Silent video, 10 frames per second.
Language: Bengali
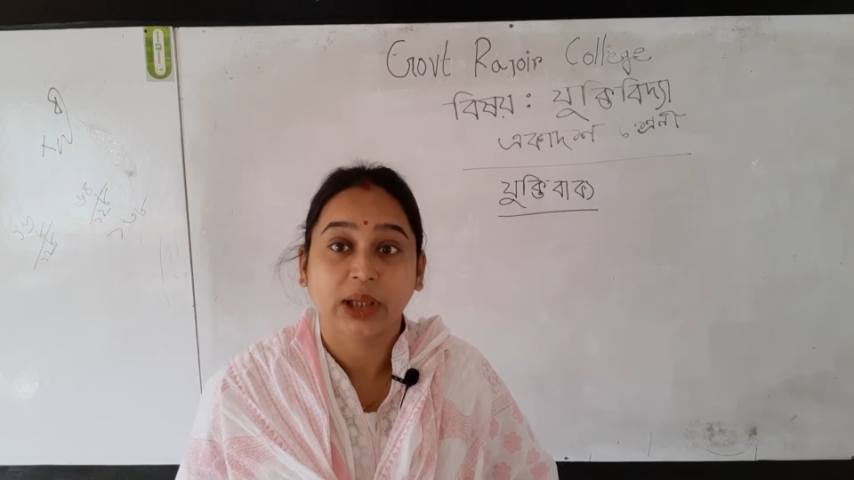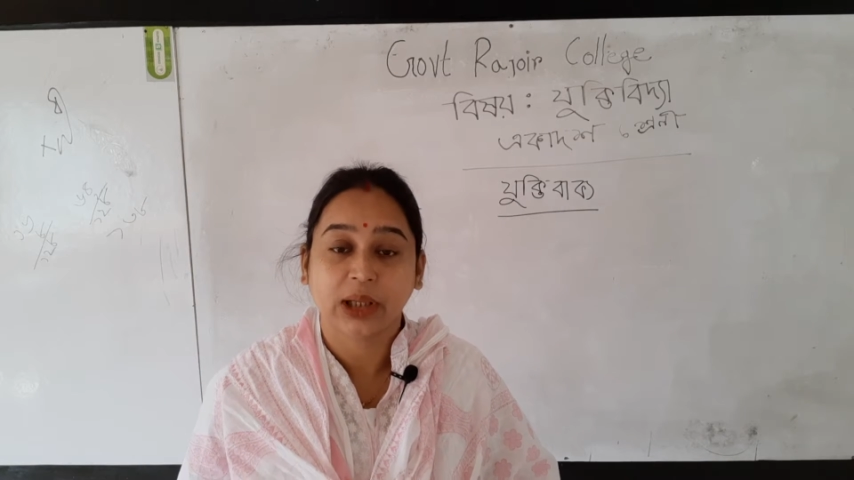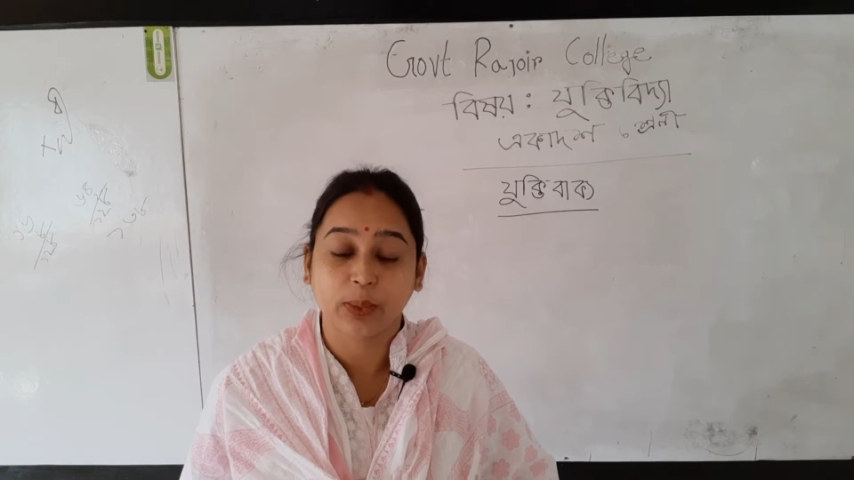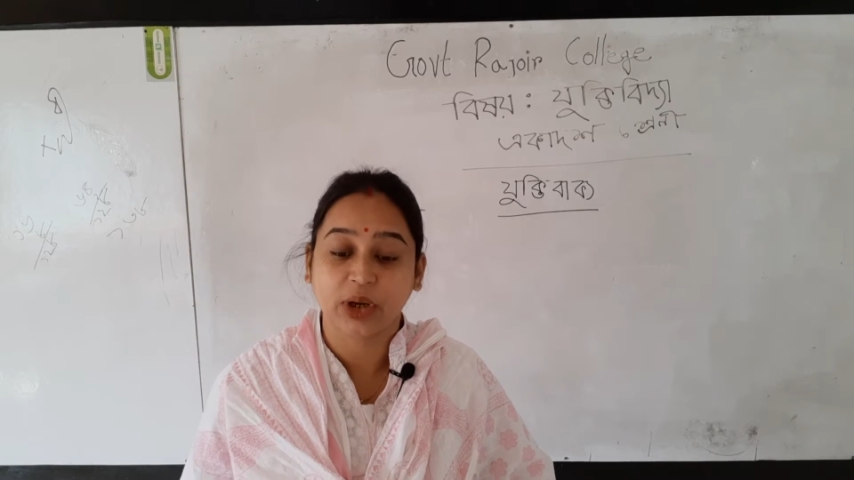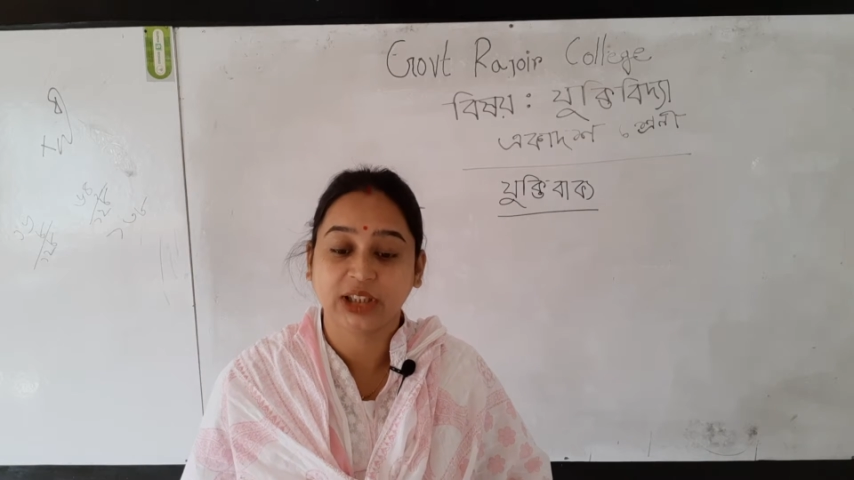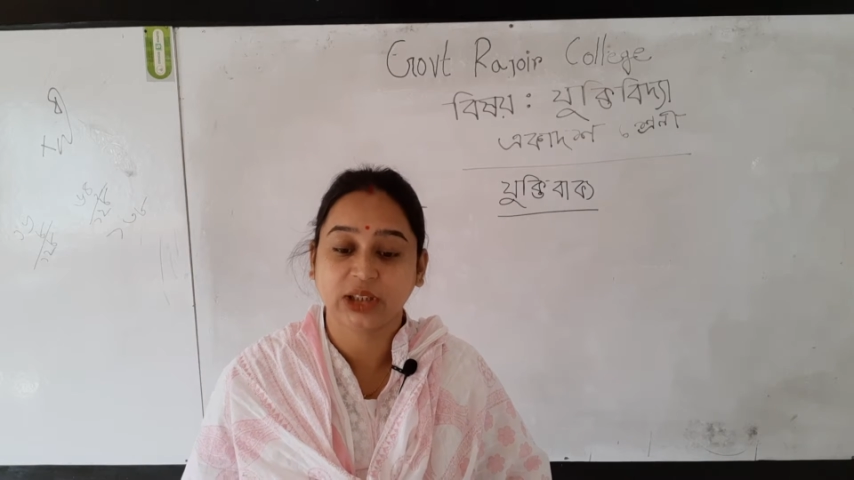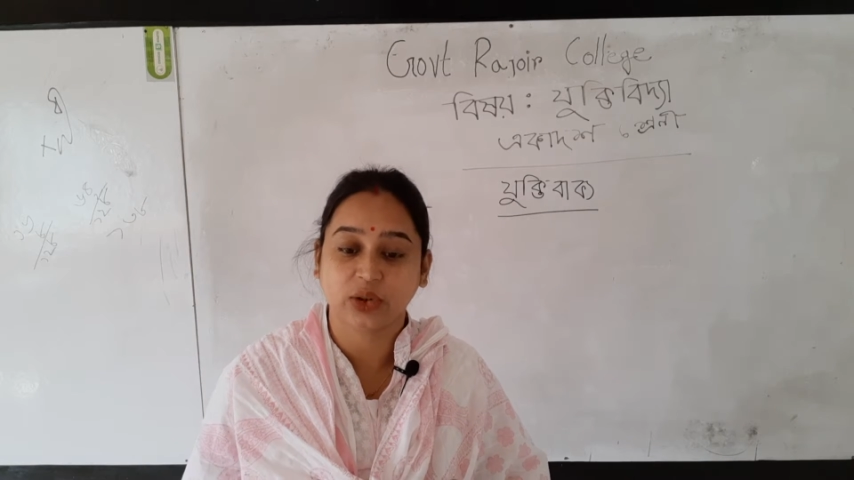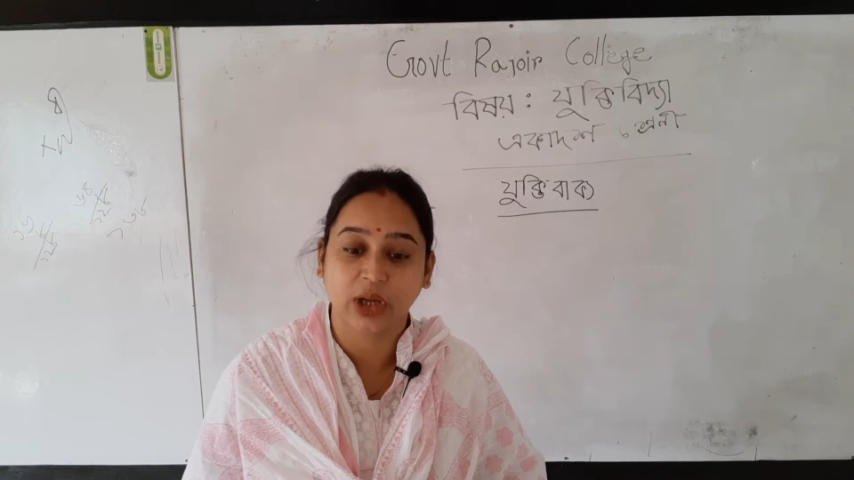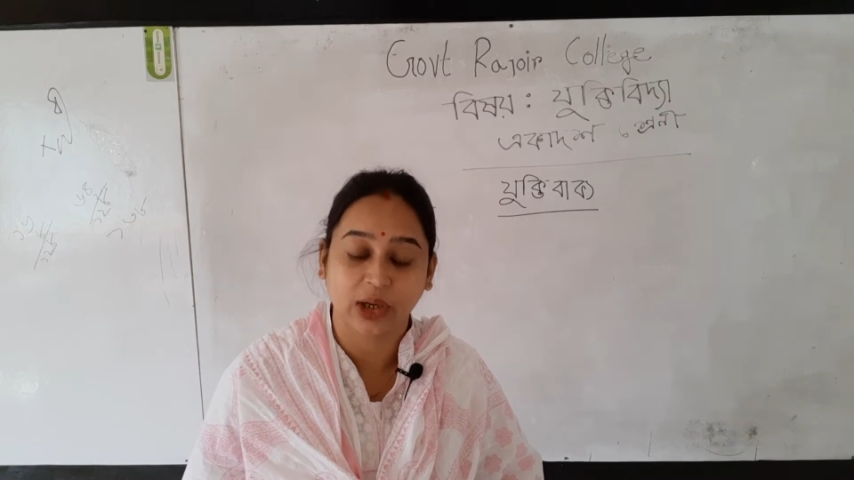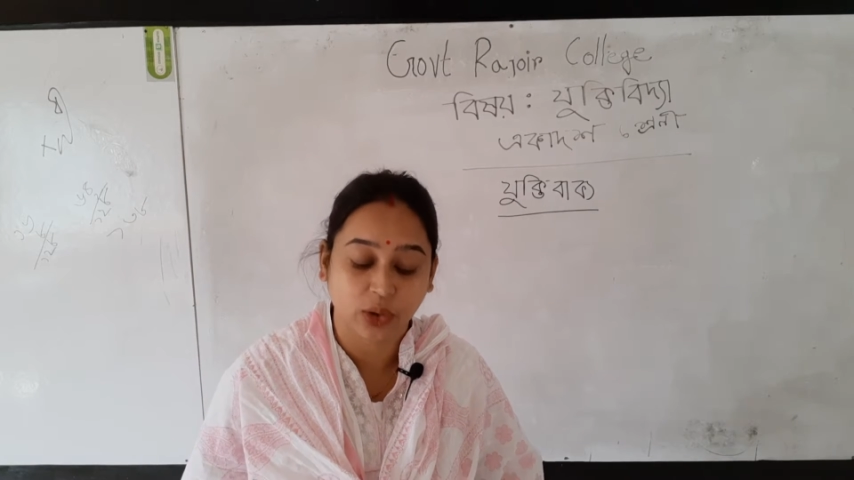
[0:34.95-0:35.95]
কি বলেছি
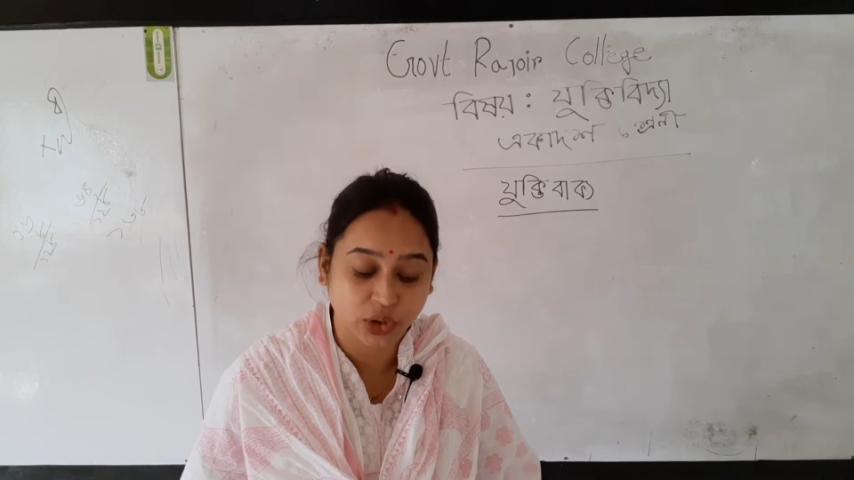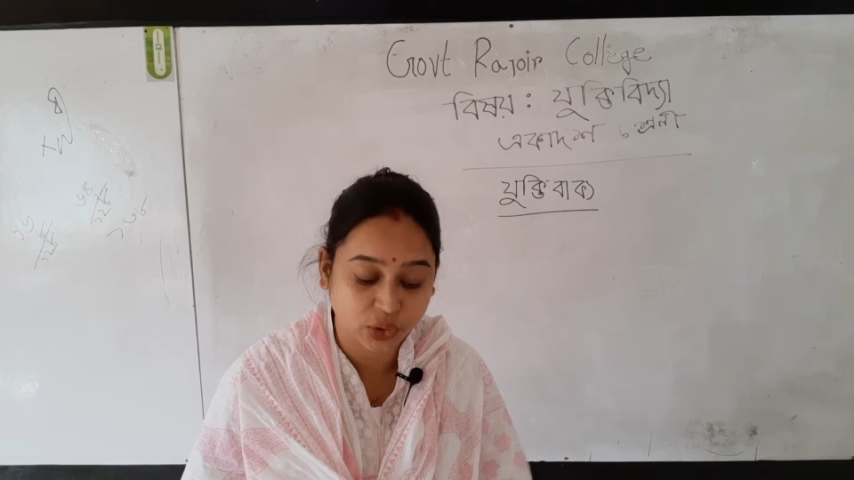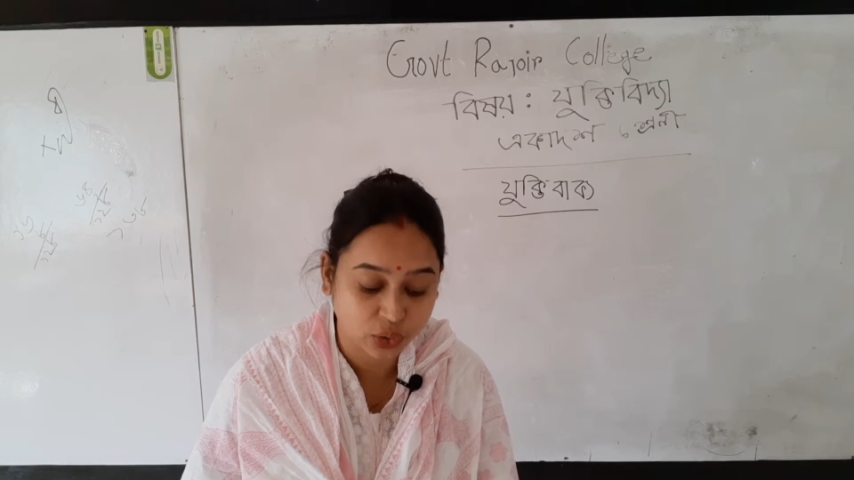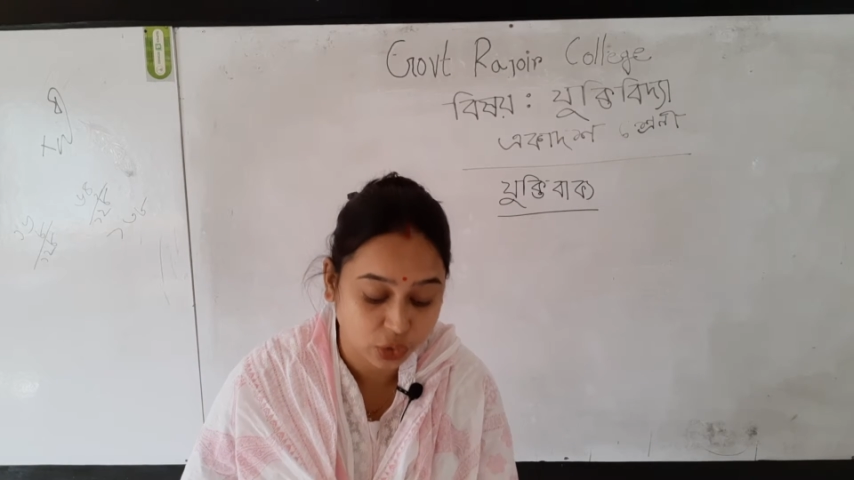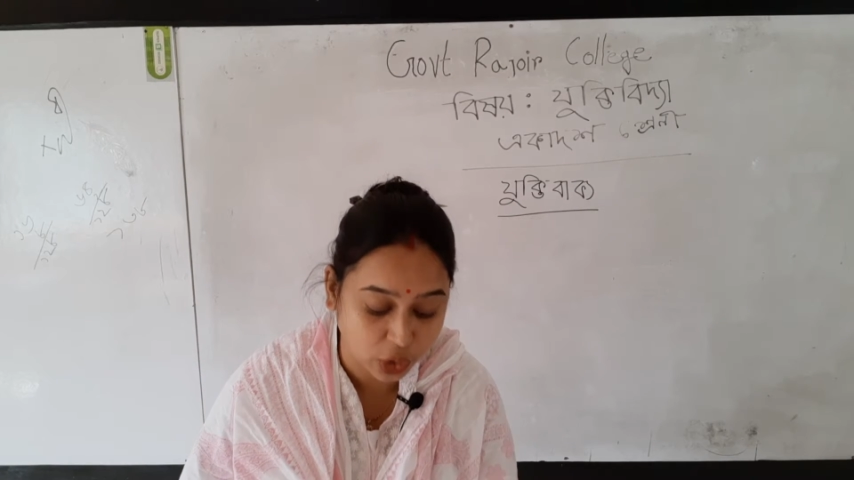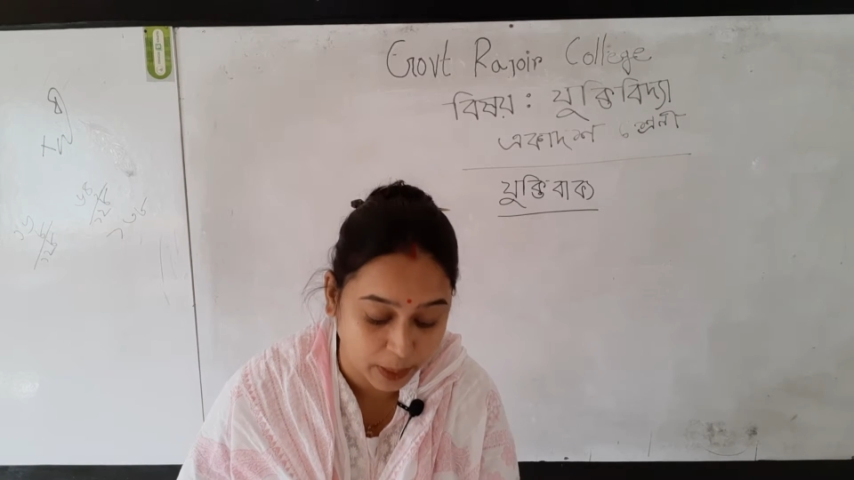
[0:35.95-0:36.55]
একটু খেয়াল করে শুনো